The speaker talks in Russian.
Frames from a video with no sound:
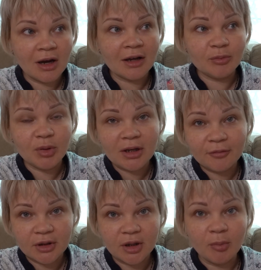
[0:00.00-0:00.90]

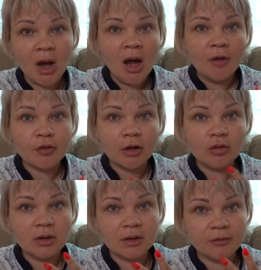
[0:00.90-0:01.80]
отбеливанием
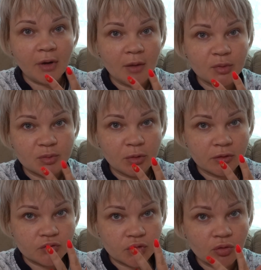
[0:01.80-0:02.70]
вколола два
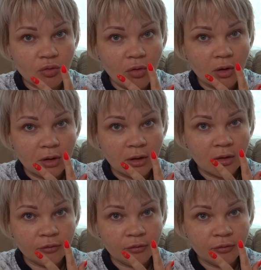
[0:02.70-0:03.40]
обезболивающих укола